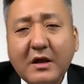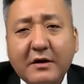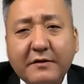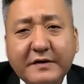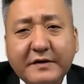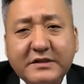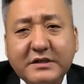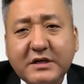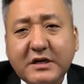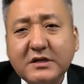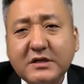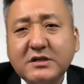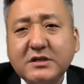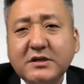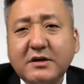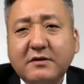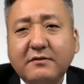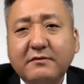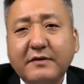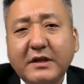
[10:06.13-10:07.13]
分析人士
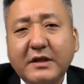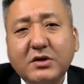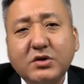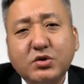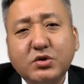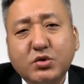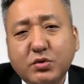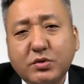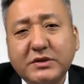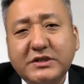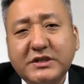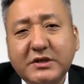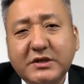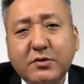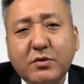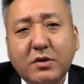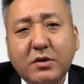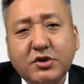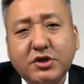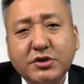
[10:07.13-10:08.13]
认为呢，如果情
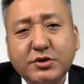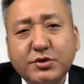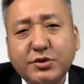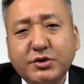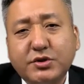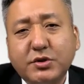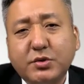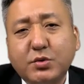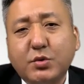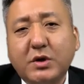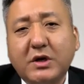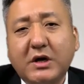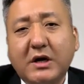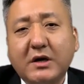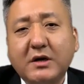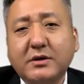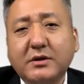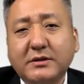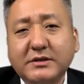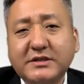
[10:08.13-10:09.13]
况持续，中国
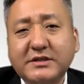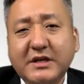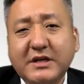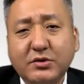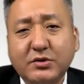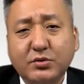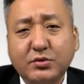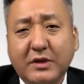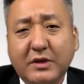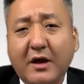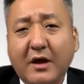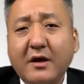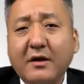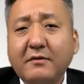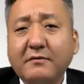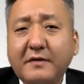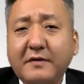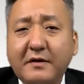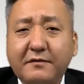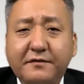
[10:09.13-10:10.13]
很可能陷入呢
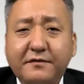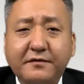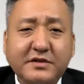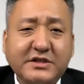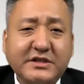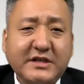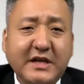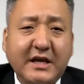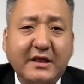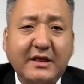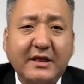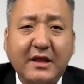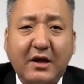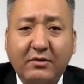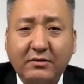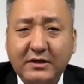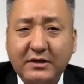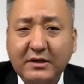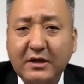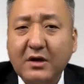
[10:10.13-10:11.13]
未富先
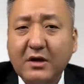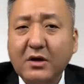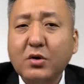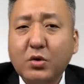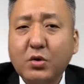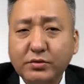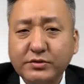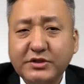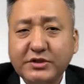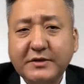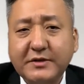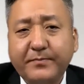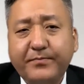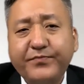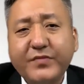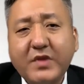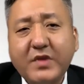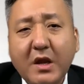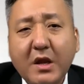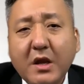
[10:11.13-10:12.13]
老的困
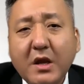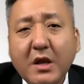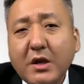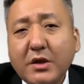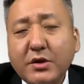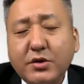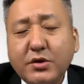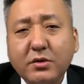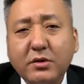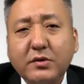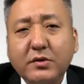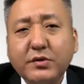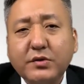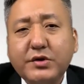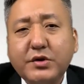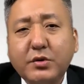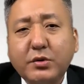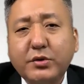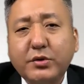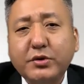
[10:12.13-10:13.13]
境。用
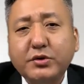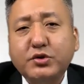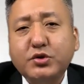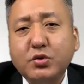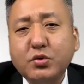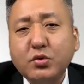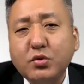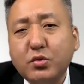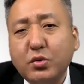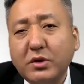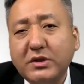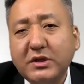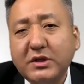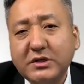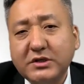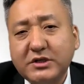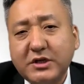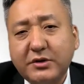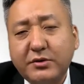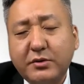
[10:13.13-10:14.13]
忧虑中国
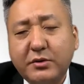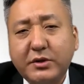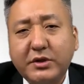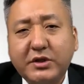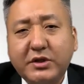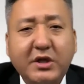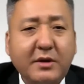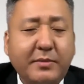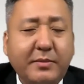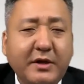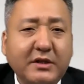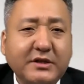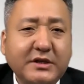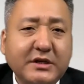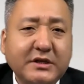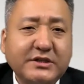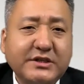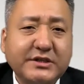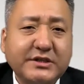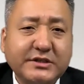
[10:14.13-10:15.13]
的生育率跌破了
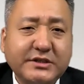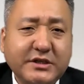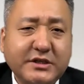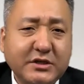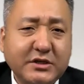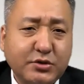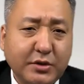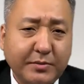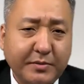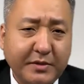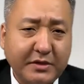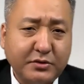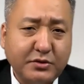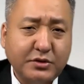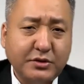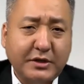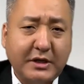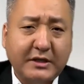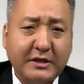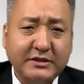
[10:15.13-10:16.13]
一个警戒水平，
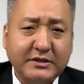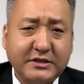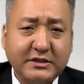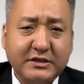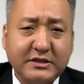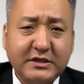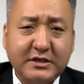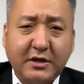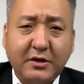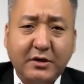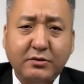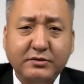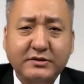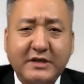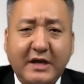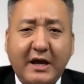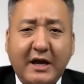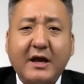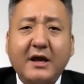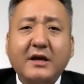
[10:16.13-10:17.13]
去年的新生人口
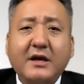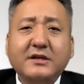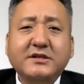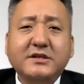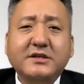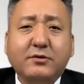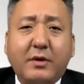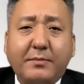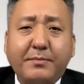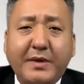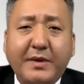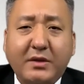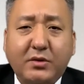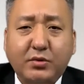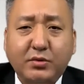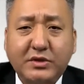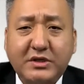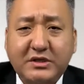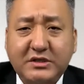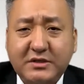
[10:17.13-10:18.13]
在新冠病
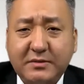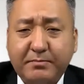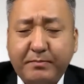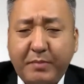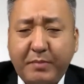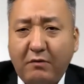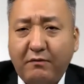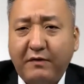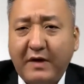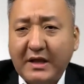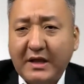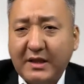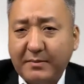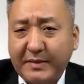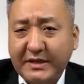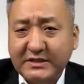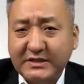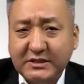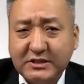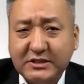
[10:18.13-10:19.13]
毒疫情爆发的
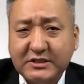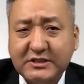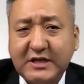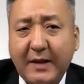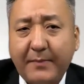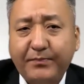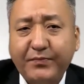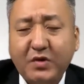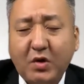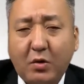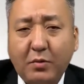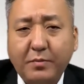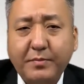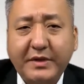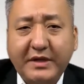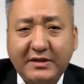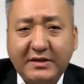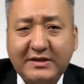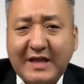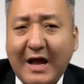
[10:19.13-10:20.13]
背景之下，同
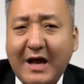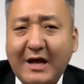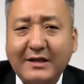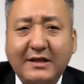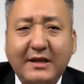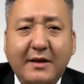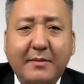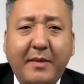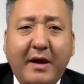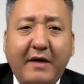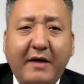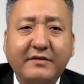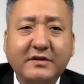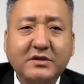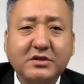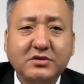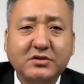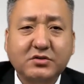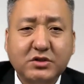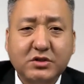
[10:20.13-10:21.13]
比大跌百分
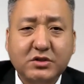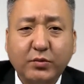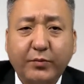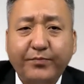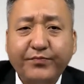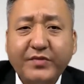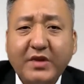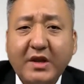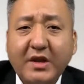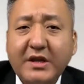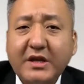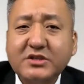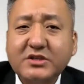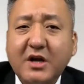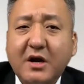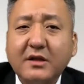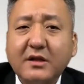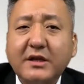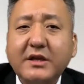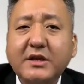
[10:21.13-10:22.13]
之十五。也是
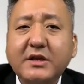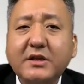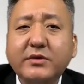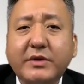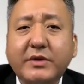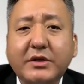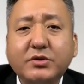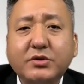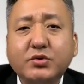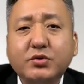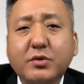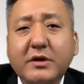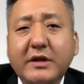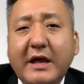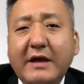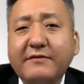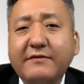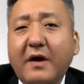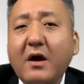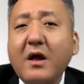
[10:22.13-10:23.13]
二零一六年中国
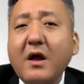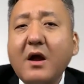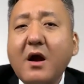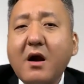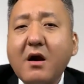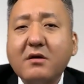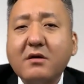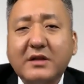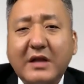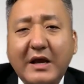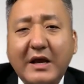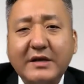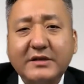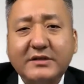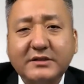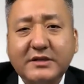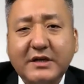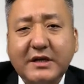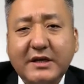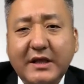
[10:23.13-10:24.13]
开放二胎
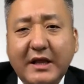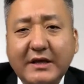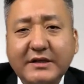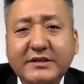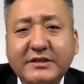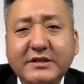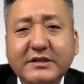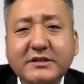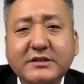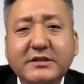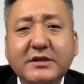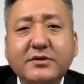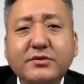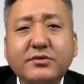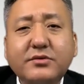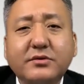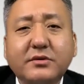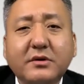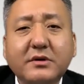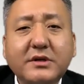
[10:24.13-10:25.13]
政策以来，新生
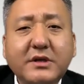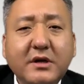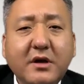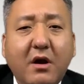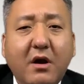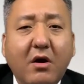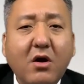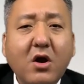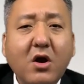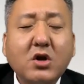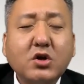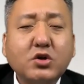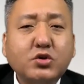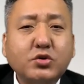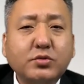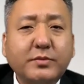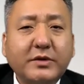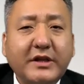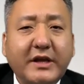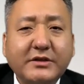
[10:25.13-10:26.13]
育婴儿
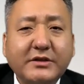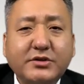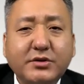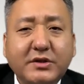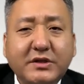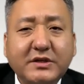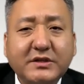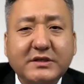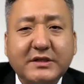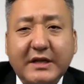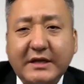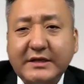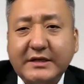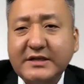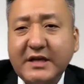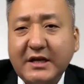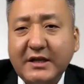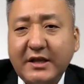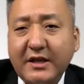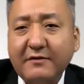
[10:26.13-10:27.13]
数目连续第四年
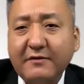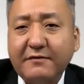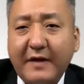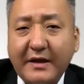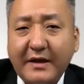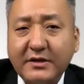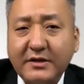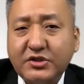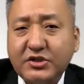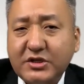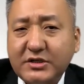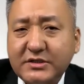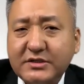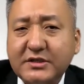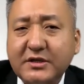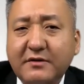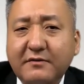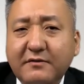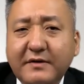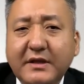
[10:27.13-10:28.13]
下跌，反映政
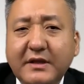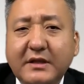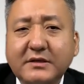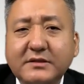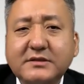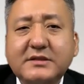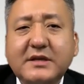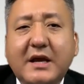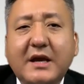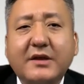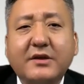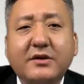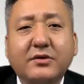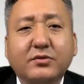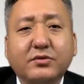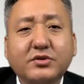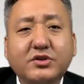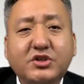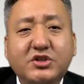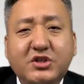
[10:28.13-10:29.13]
策未能再
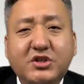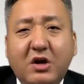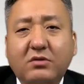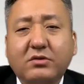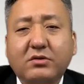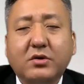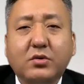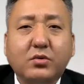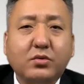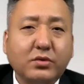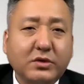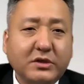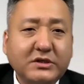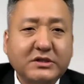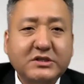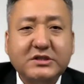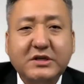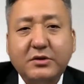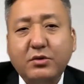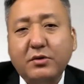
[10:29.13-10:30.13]
有效的鼓励
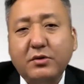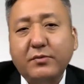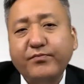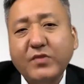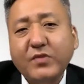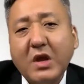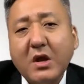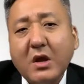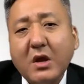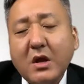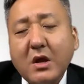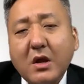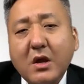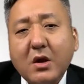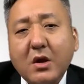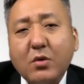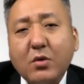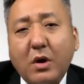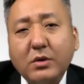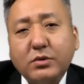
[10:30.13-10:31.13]
生育。
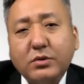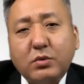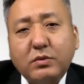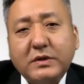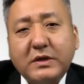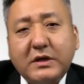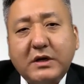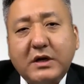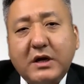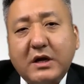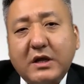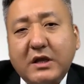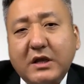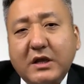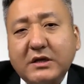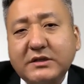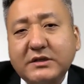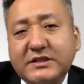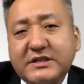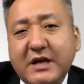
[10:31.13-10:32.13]
广东的一
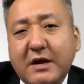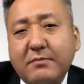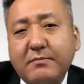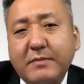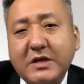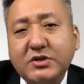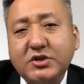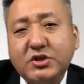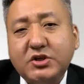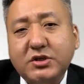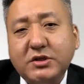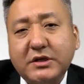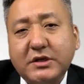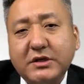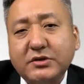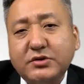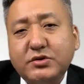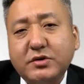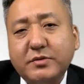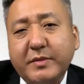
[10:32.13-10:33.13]
个江门市的一
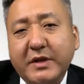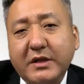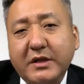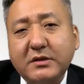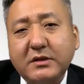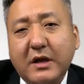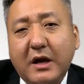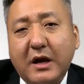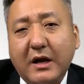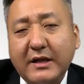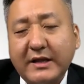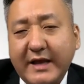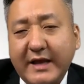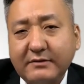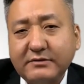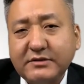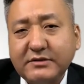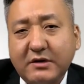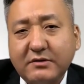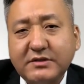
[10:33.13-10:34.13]
个居民啊，
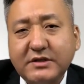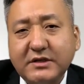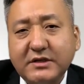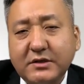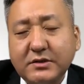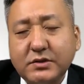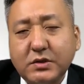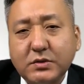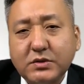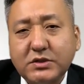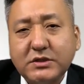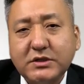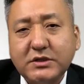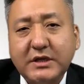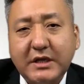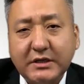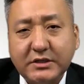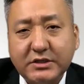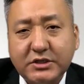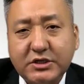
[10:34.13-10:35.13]
梁小姐呢，从事
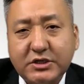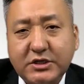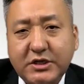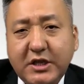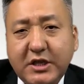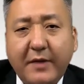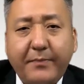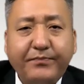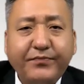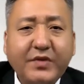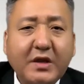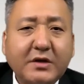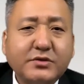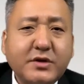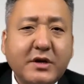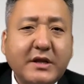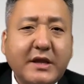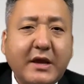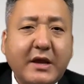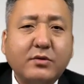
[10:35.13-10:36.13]
饮食业，
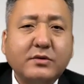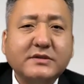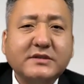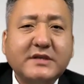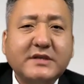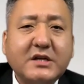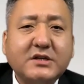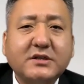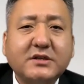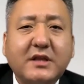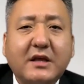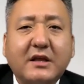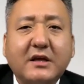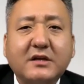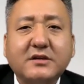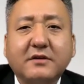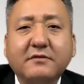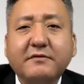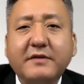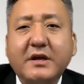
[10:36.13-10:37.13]
虽然年过三十，但她
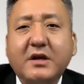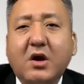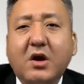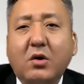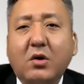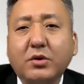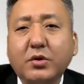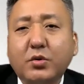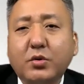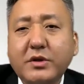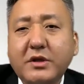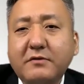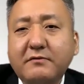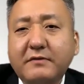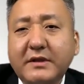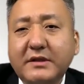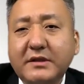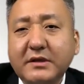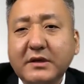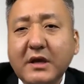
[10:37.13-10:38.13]
仍未考虑婚姻
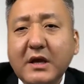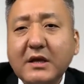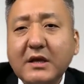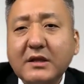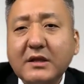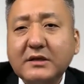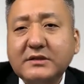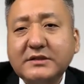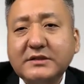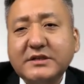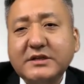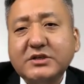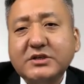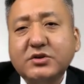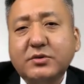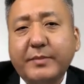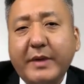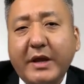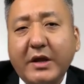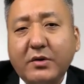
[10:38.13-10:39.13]
问题。她在接
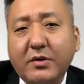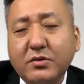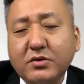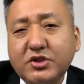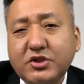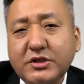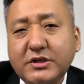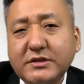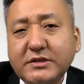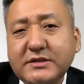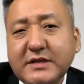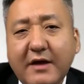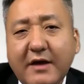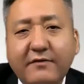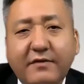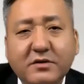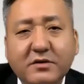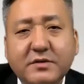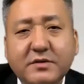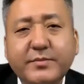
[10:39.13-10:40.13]
受美国之音采
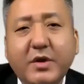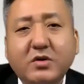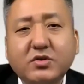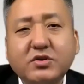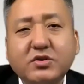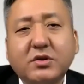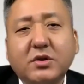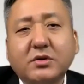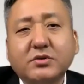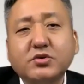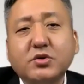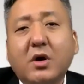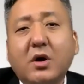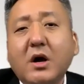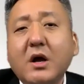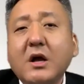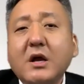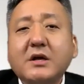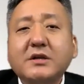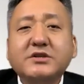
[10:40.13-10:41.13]
访时表示呢，
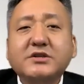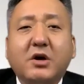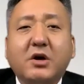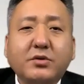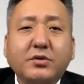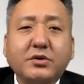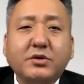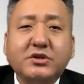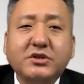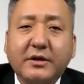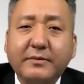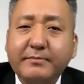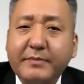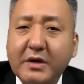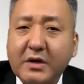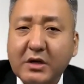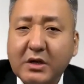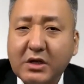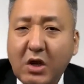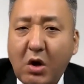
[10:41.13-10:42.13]
说教育成
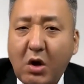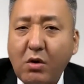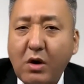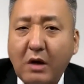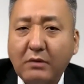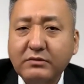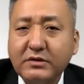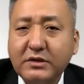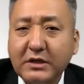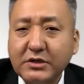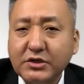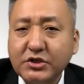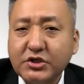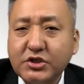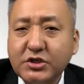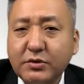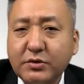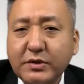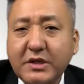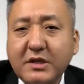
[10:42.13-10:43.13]
本高昂等
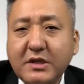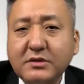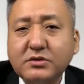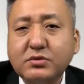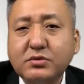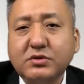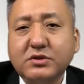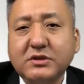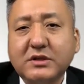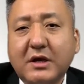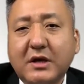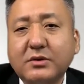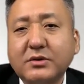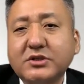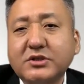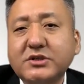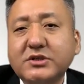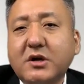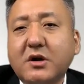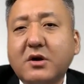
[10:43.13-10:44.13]
社会因素使她对
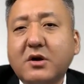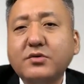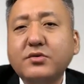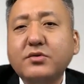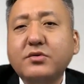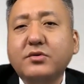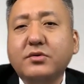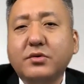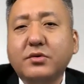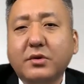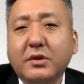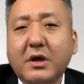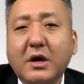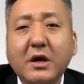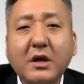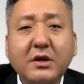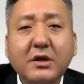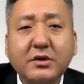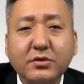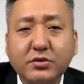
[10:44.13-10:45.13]
生儿育女呢
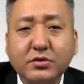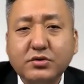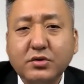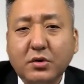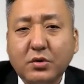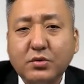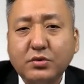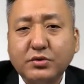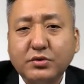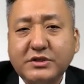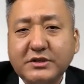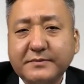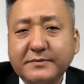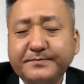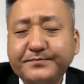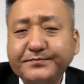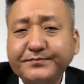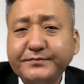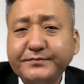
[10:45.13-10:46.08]
有所顾忌。